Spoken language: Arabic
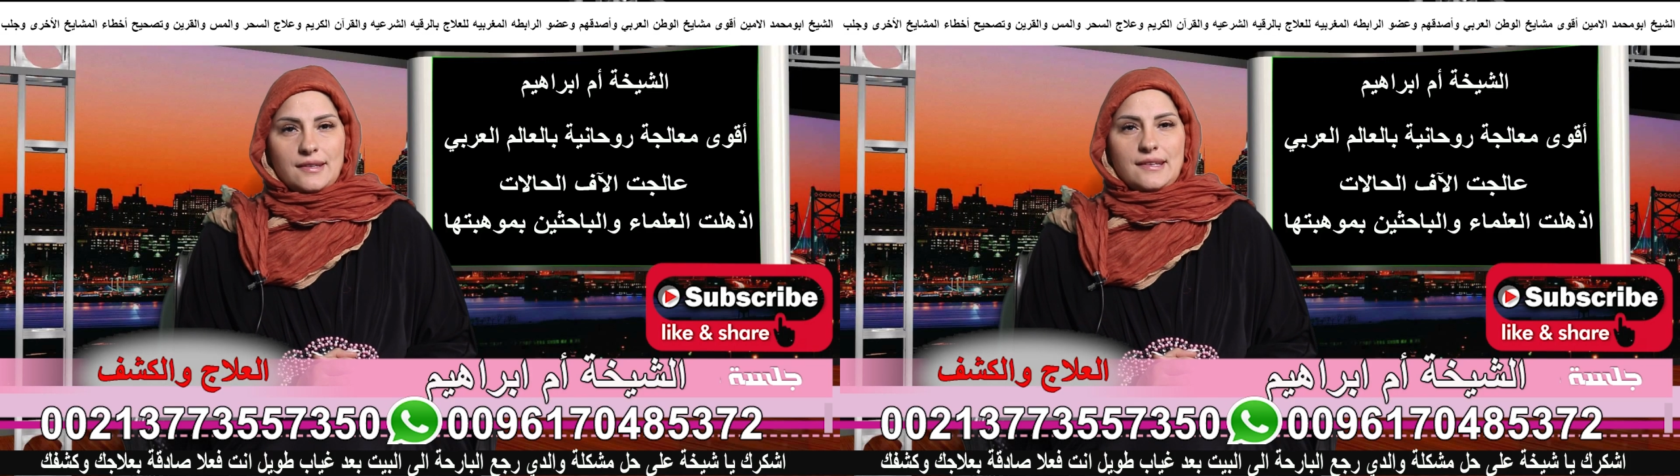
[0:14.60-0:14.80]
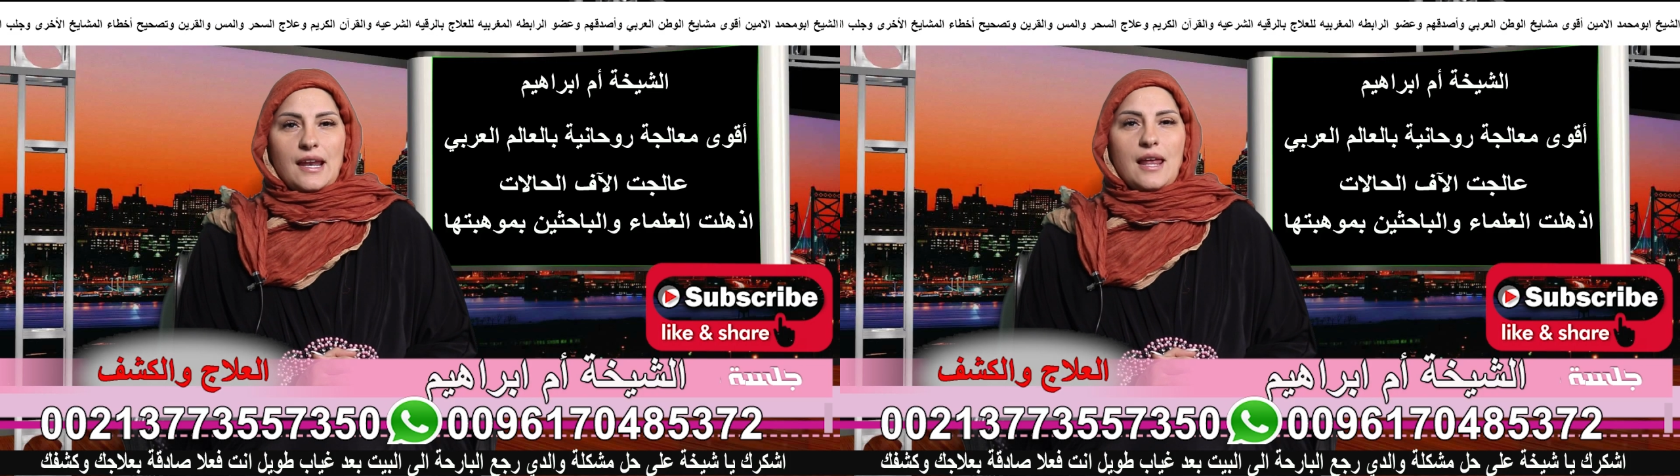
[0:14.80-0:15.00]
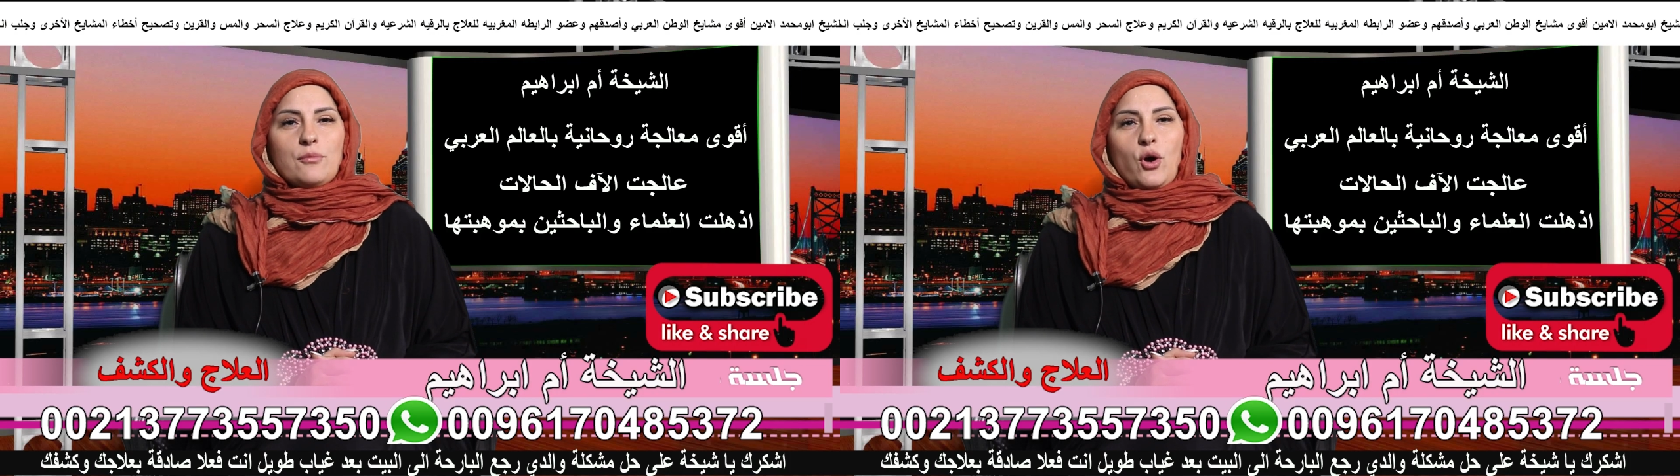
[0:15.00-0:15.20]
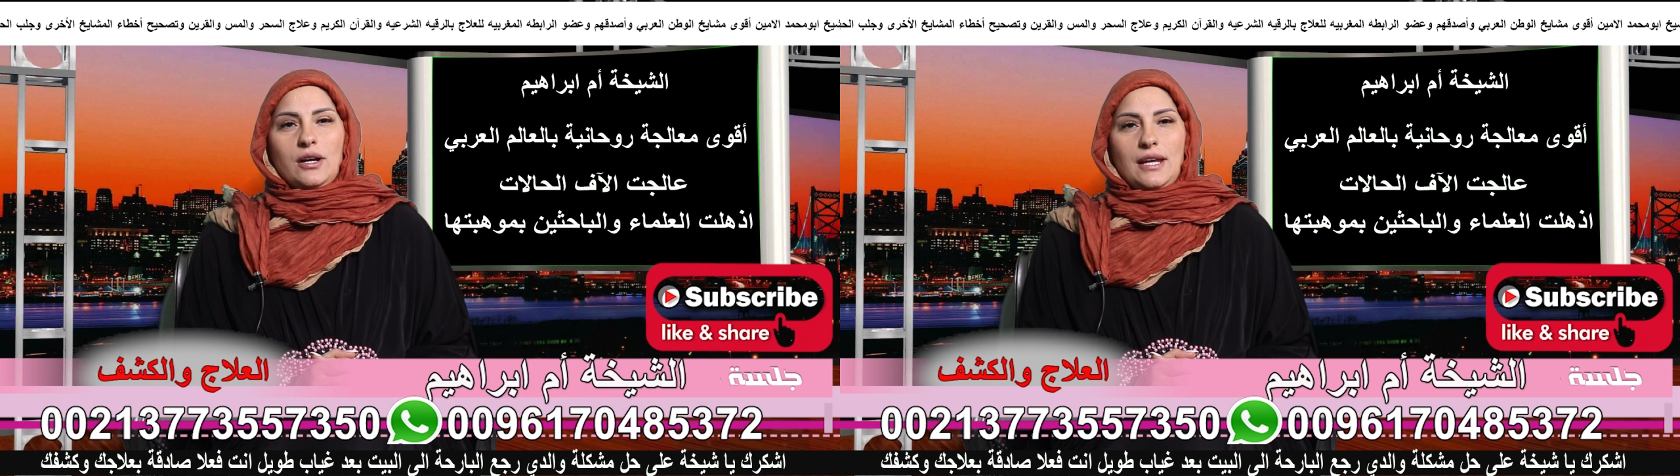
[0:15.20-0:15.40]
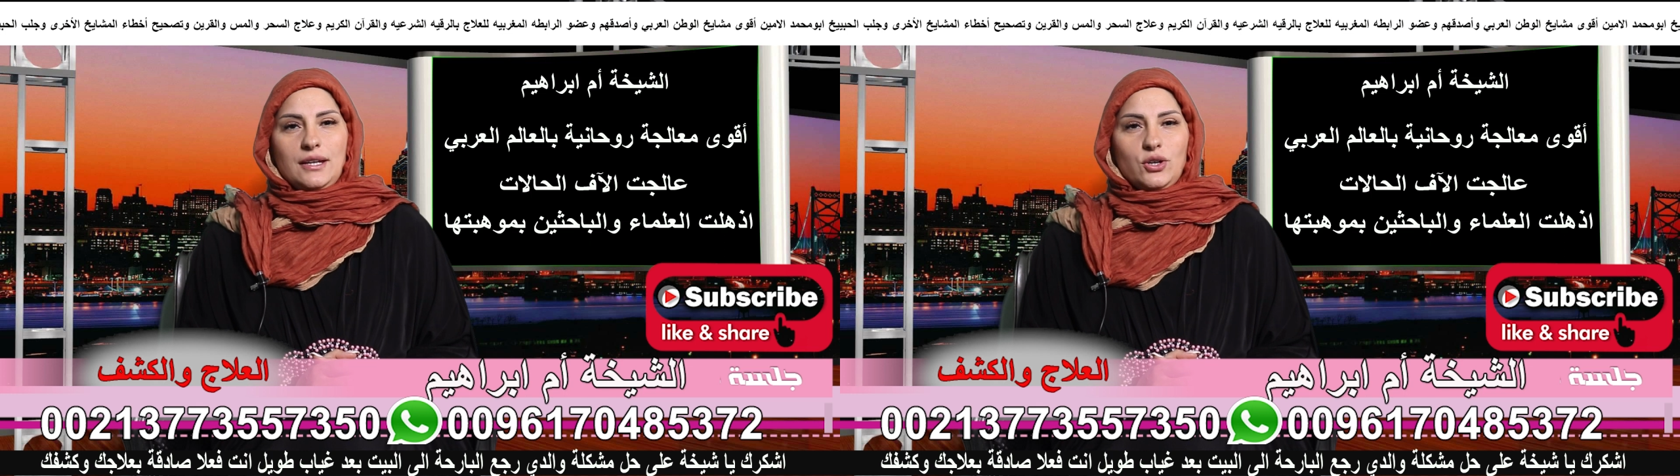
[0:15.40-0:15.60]
السلام
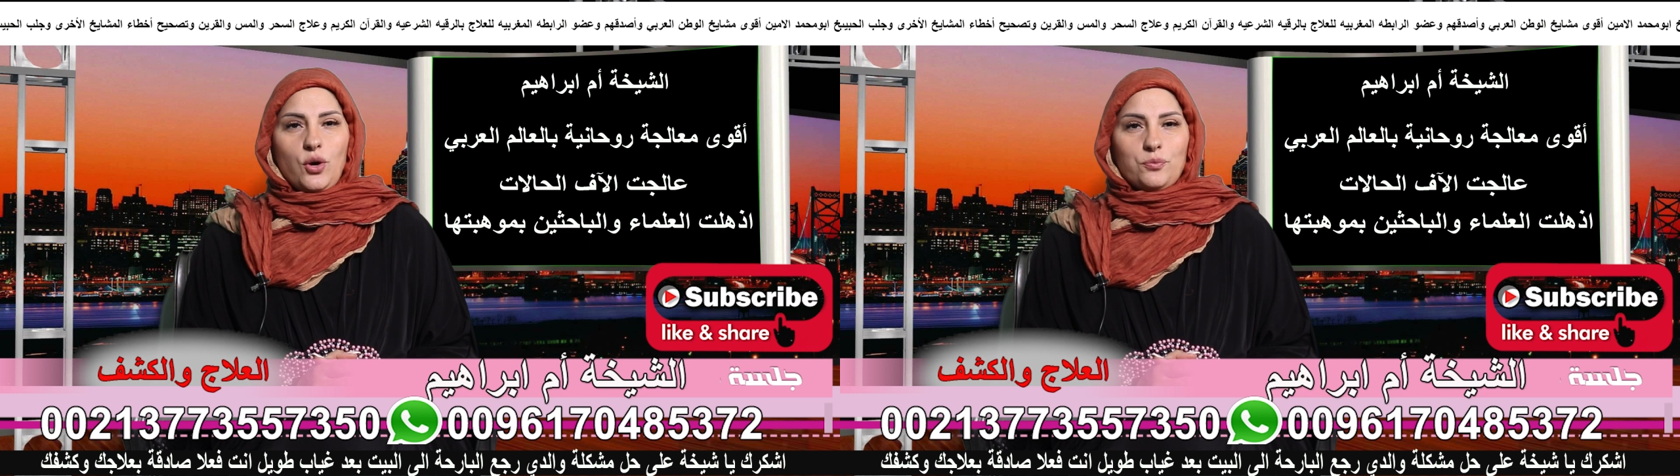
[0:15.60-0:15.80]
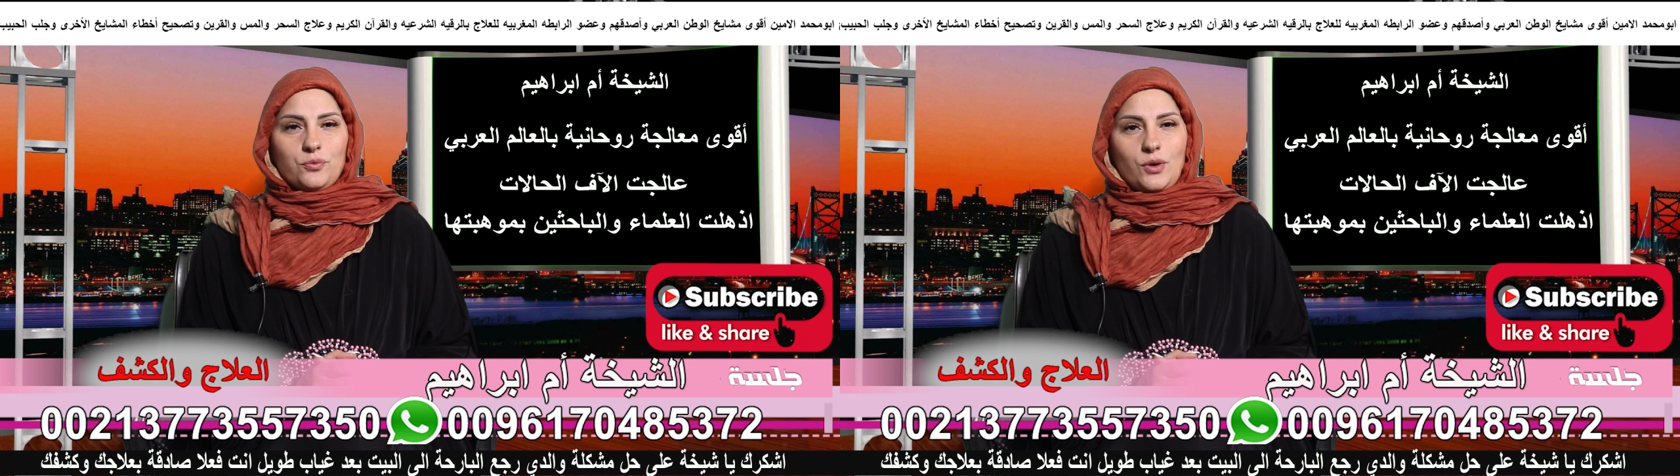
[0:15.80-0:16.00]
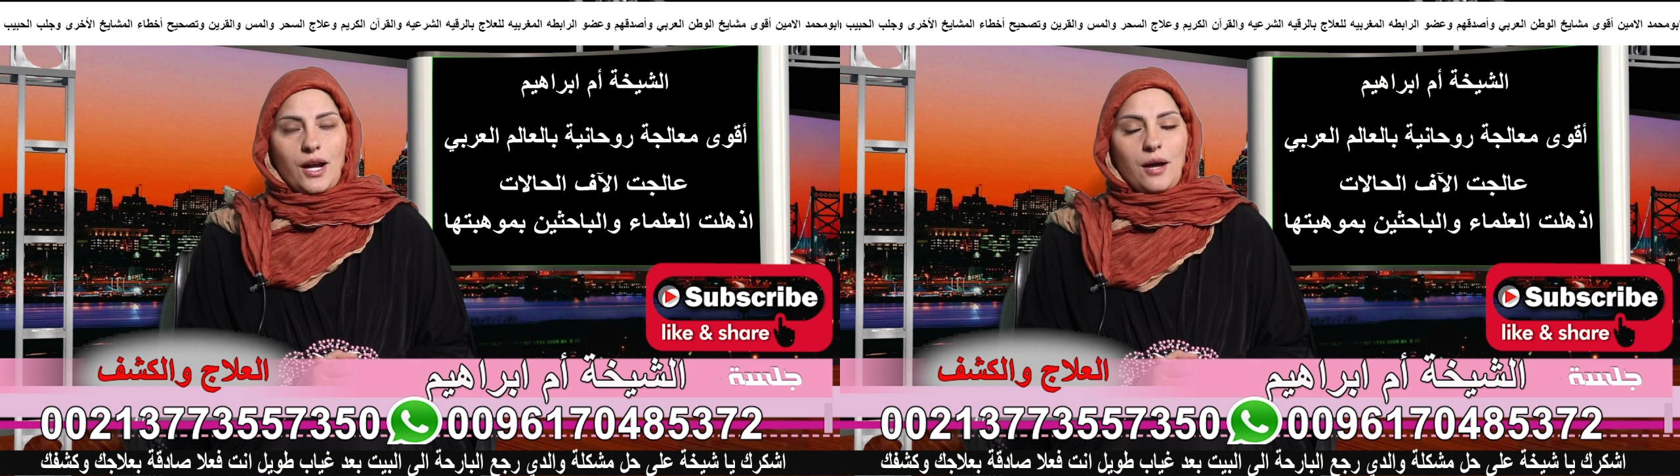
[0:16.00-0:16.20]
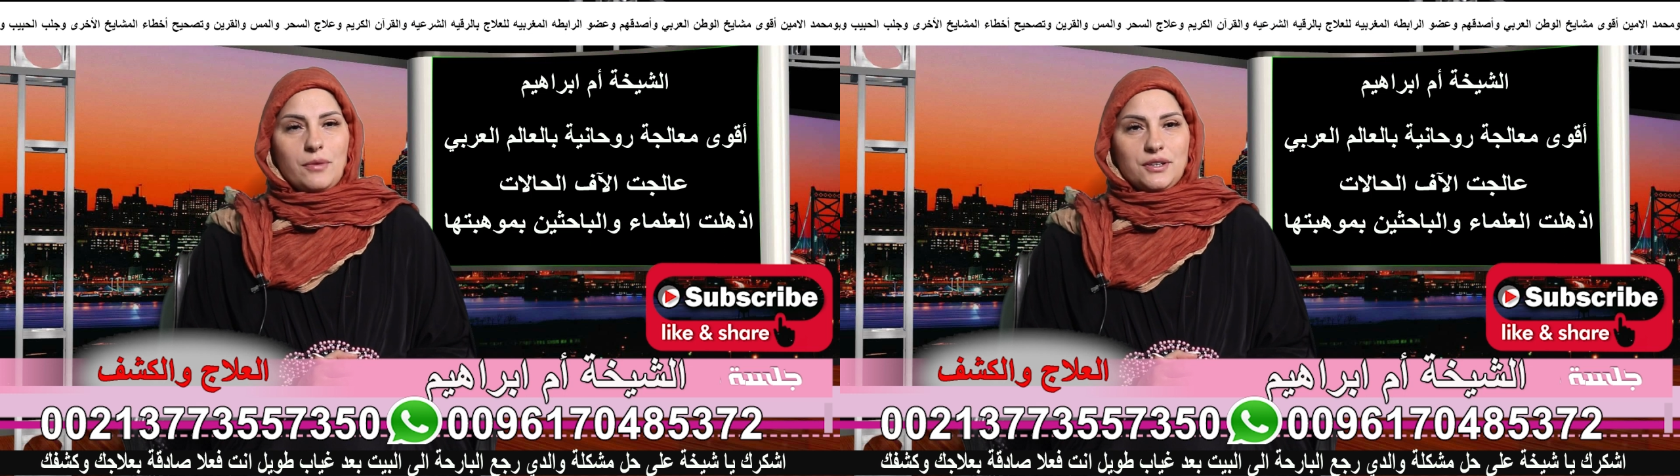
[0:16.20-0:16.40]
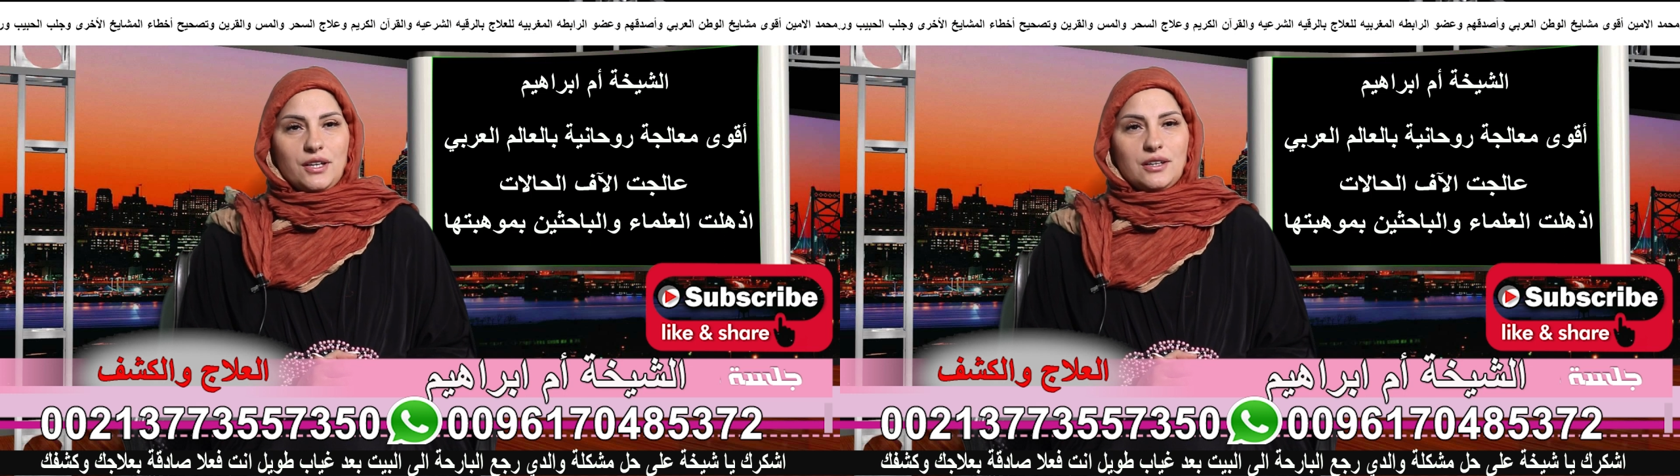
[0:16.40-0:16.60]
عليكم ورحمة